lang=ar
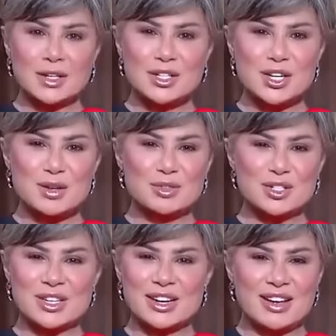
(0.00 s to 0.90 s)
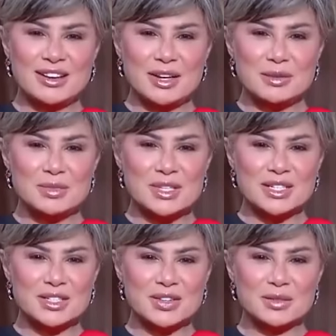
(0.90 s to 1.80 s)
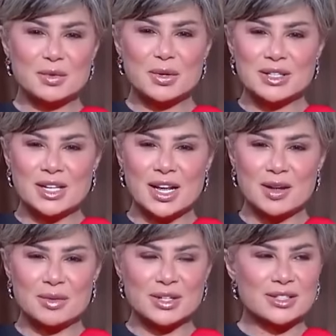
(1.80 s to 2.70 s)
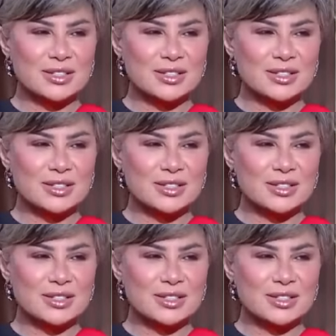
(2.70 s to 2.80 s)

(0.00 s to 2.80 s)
عنديش اي مشكله آه انا ساتيسفايد آه، بالورده الحمراء دي